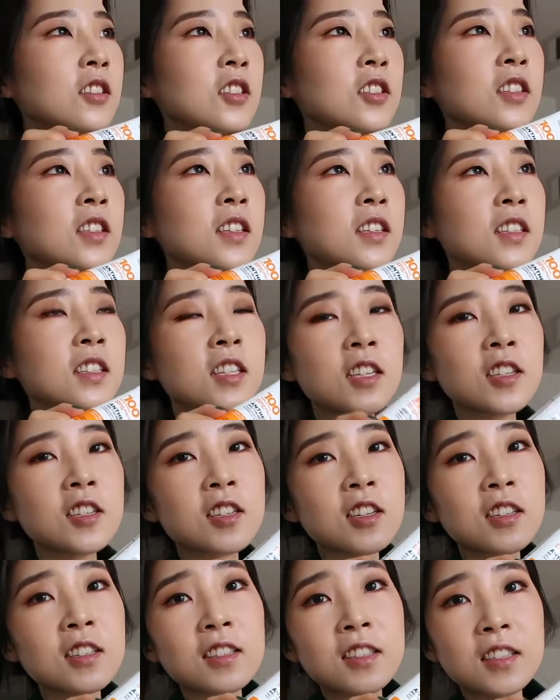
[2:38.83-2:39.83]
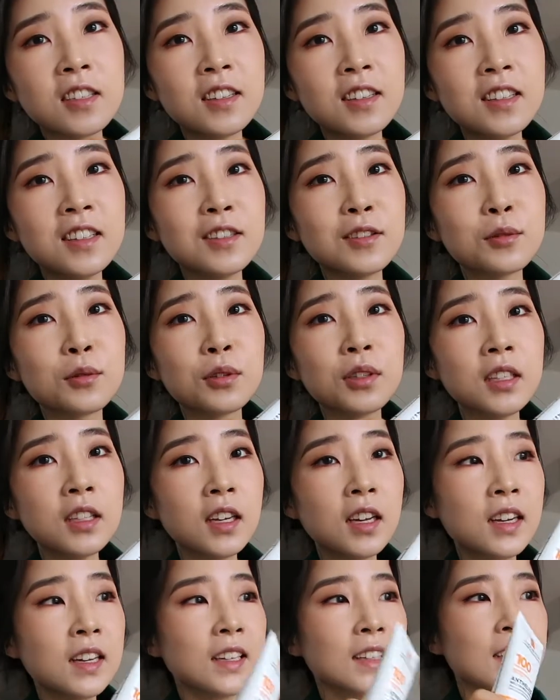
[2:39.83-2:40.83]
这是一个亲身经历，所
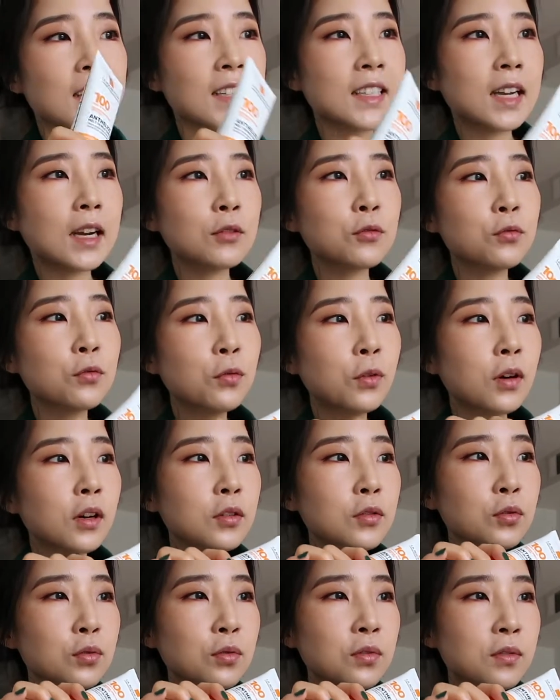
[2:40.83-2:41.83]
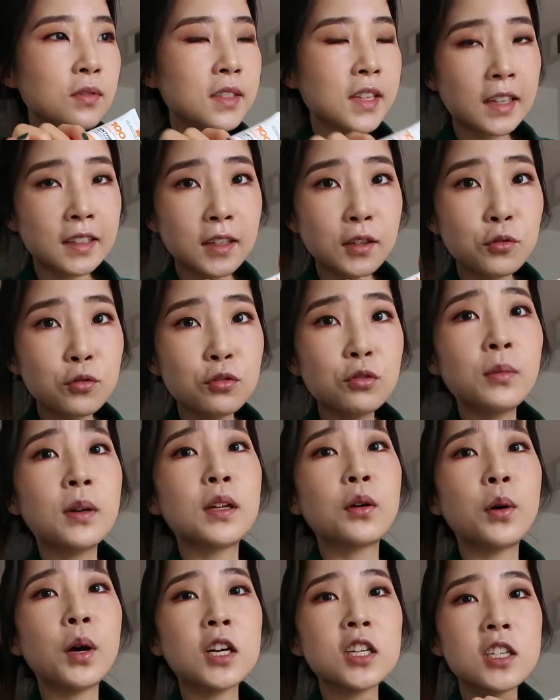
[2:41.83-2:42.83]
以大家如果夏天出门
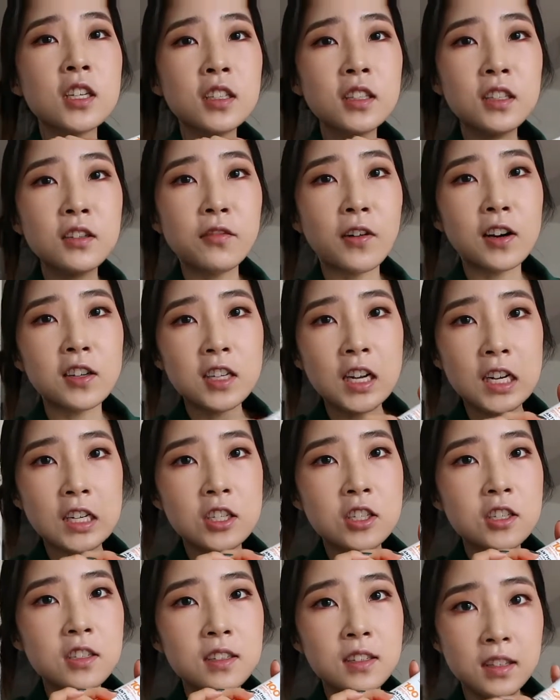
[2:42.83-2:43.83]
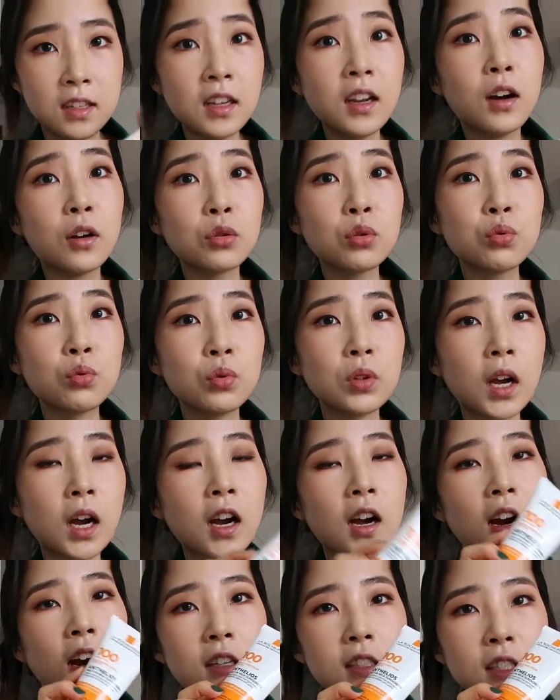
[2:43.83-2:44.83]
的话，身体防晒是一定要涂的，
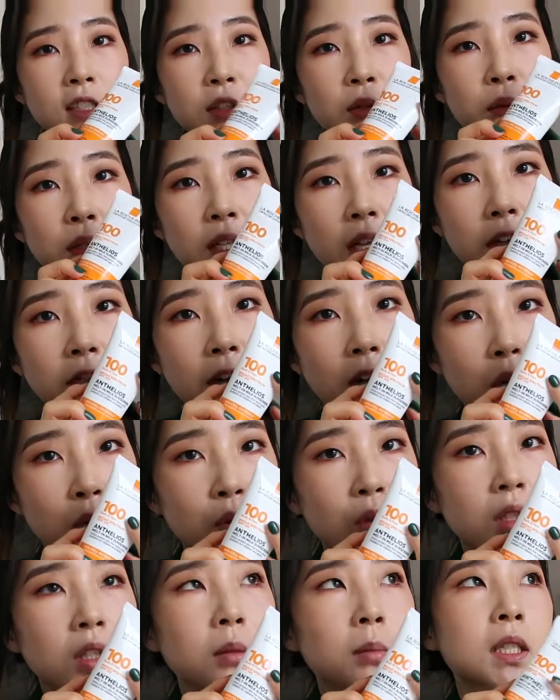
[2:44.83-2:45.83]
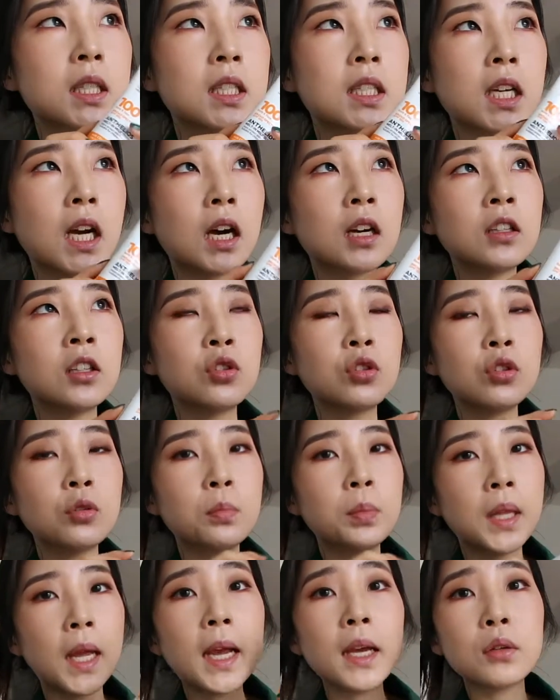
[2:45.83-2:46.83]
而且因为它防护力特别强，你就
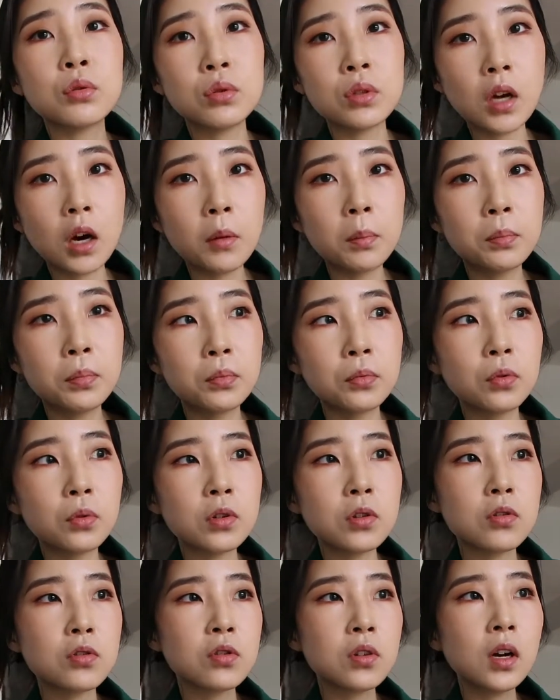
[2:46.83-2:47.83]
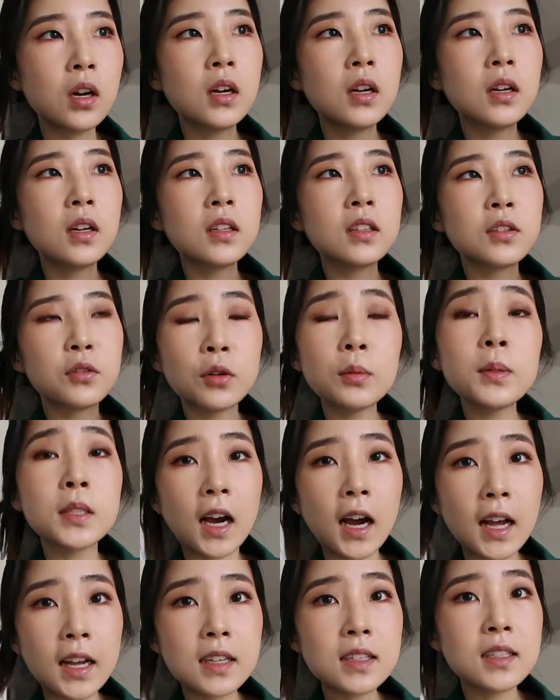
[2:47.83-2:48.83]
不太需要补，或者说你会比较
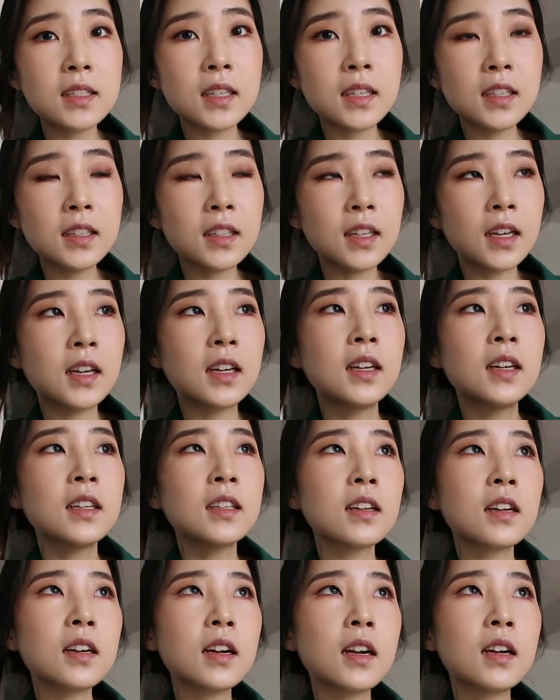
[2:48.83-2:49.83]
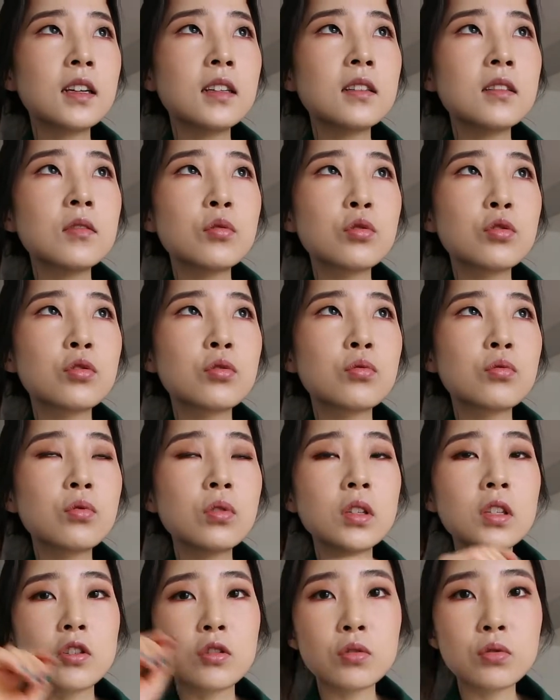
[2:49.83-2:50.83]
安心一点。当然，就是如
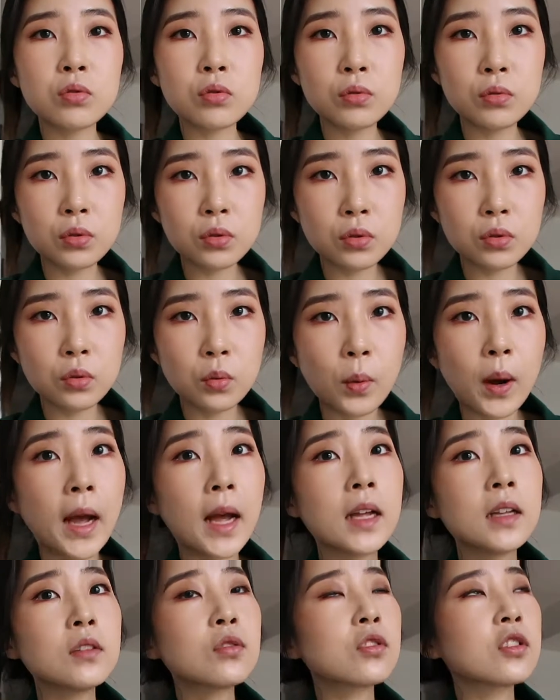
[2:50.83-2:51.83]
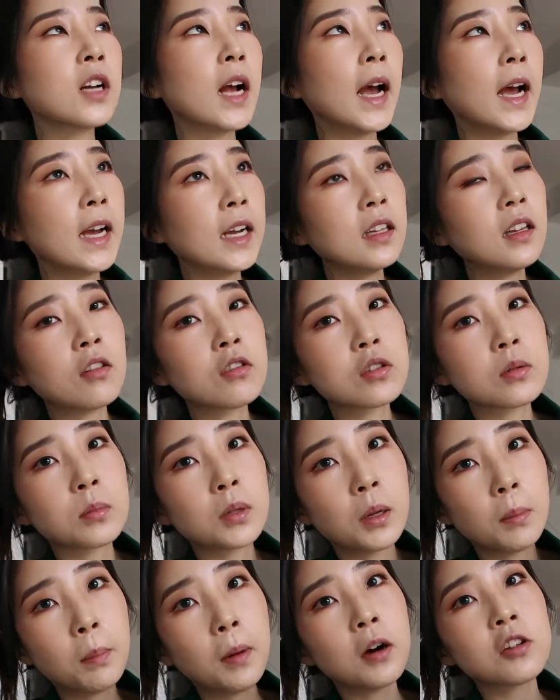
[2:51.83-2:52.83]
果你是出去玩，就是海岛什么
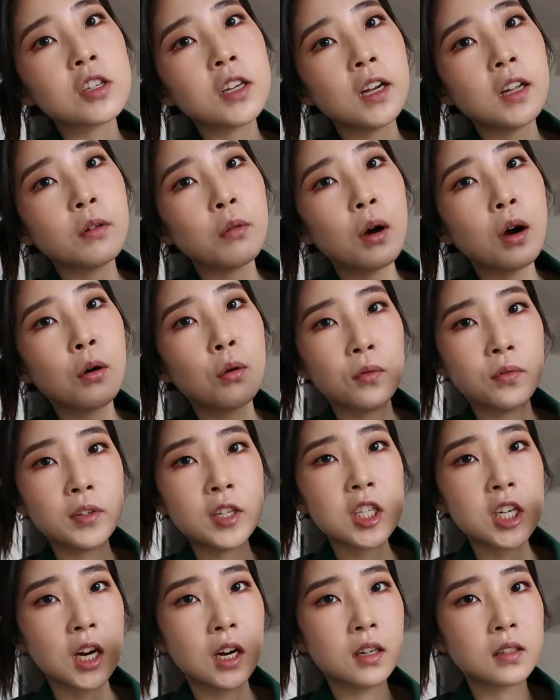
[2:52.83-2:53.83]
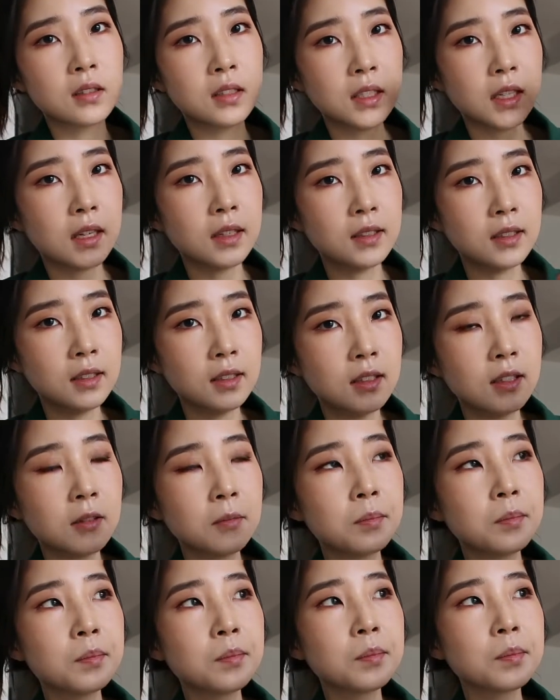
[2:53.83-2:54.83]
的暴晒的话，我非常建议，
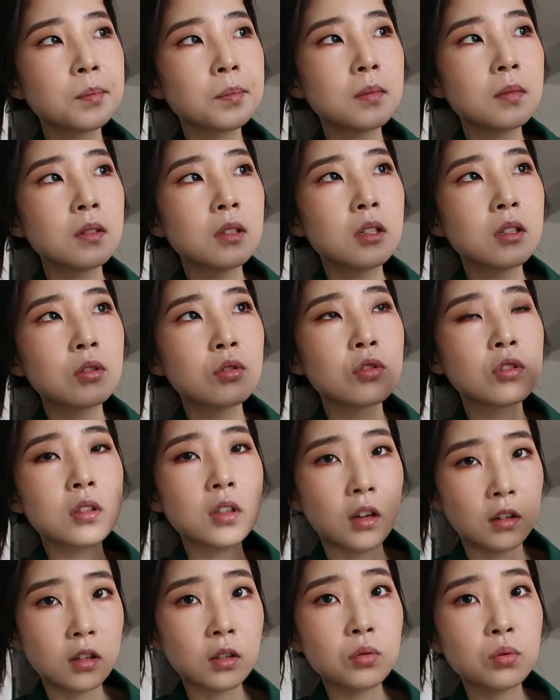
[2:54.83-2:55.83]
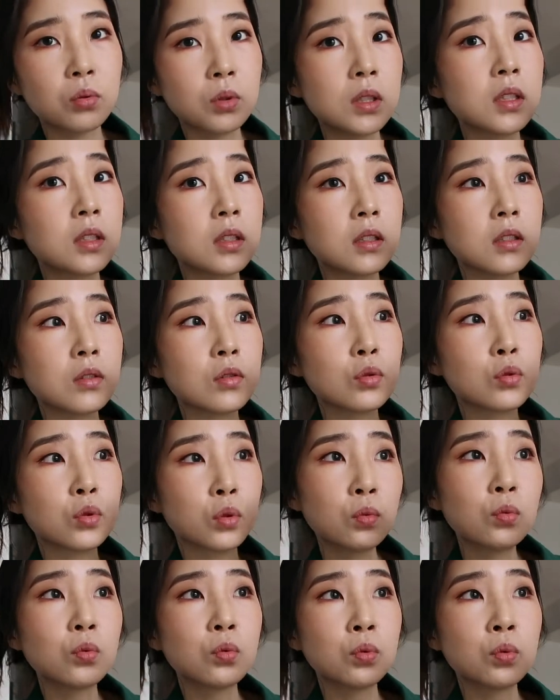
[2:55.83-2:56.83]
就是早上涂一次，
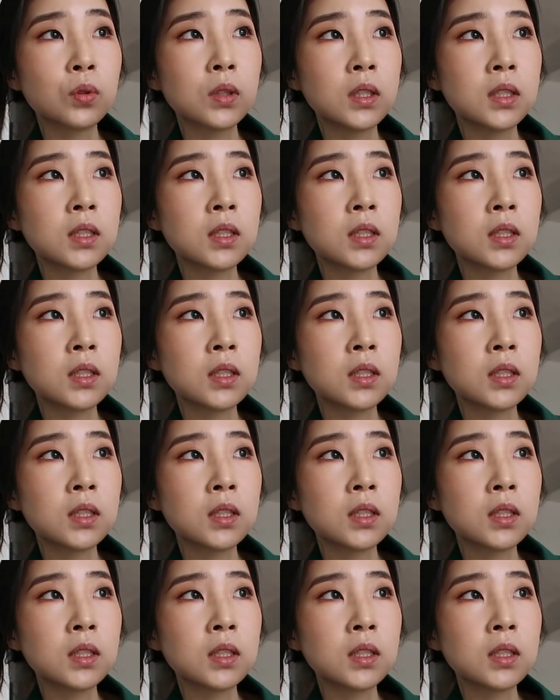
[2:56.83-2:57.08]
中午涂一